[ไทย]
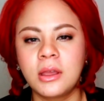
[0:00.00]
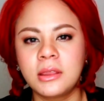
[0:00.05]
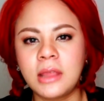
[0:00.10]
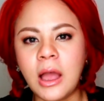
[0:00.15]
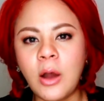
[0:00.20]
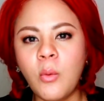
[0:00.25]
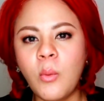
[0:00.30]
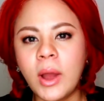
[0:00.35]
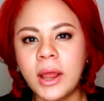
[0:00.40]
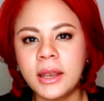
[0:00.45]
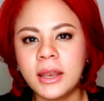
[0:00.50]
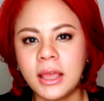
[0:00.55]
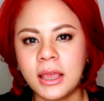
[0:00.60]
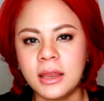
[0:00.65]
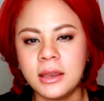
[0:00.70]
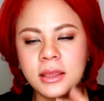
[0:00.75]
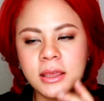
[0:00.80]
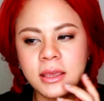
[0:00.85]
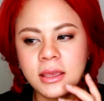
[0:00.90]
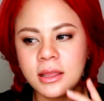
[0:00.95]
ถ้าวันไหน
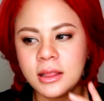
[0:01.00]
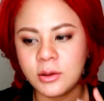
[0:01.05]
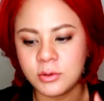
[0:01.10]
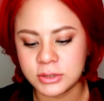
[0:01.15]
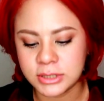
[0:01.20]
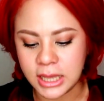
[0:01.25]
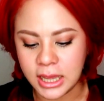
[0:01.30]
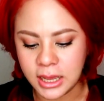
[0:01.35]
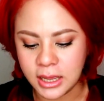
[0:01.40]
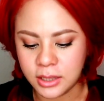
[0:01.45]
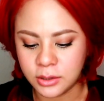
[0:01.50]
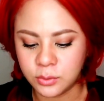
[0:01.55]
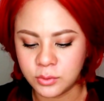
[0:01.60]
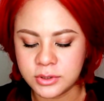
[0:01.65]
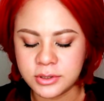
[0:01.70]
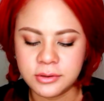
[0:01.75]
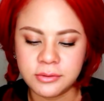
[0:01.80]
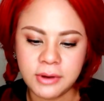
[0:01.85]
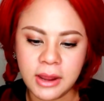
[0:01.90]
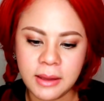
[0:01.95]
ที่เราใช้ตัว
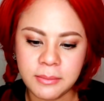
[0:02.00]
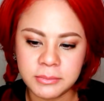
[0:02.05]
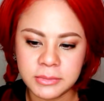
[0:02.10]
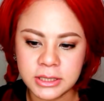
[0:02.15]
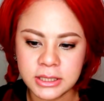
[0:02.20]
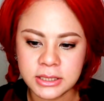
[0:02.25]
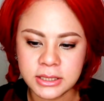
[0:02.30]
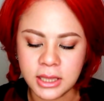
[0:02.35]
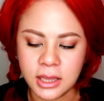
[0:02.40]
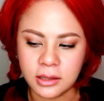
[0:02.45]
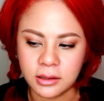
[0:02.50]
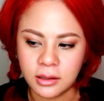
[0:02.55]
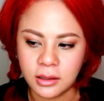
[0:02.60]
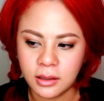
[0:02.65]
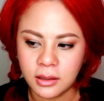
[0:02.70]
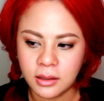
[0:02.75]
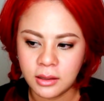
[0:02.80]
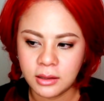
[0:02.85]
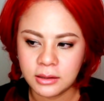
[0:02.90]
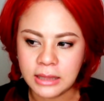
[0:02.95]
ซีรั่มนี้เสร็จ
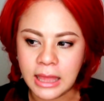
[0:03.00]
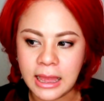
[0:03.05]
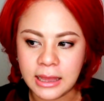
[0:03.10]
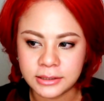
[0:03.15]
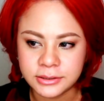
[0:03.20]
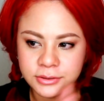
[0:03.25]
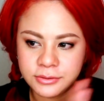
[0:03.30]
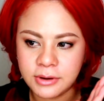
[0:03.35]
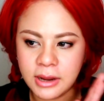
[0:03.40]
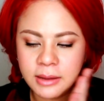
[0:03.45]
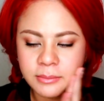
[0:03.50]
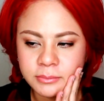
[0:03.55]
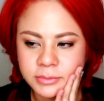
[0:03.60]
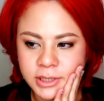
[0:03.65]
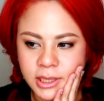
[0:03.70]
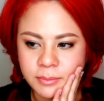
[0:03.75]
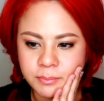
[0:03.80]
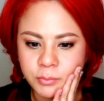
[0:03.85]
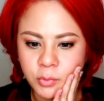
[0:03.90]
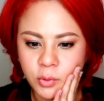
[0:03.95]
ทาซีรั่ม
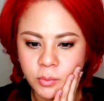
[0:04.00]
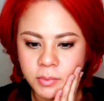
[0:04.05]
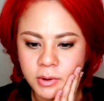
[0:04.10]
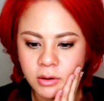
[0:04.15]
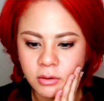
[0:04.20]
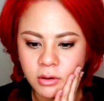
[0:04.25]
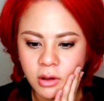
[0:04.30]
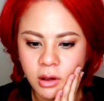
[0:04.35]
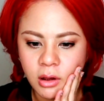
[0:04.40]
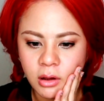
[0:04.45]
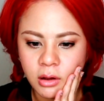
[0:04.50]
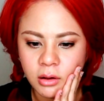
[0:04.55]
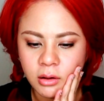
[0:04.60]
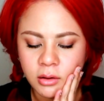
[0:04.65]
เสร็จปุ๊บแล้วก็